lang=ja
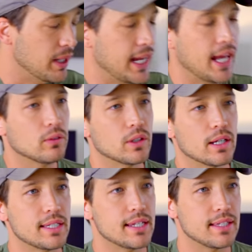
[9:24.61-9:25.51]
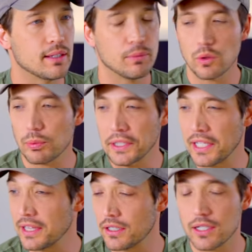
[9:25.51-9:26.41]
今ね、これはセンシティブな時
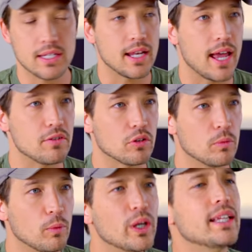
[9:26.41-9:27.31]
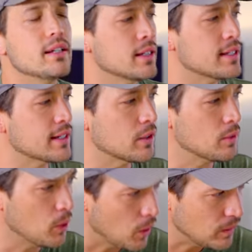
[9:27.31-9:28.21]
になってクリスね、ちょっと燃えてるんですけれ
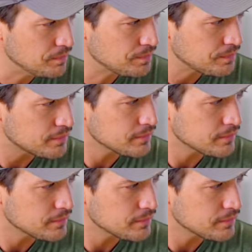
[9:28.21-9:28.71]
ども、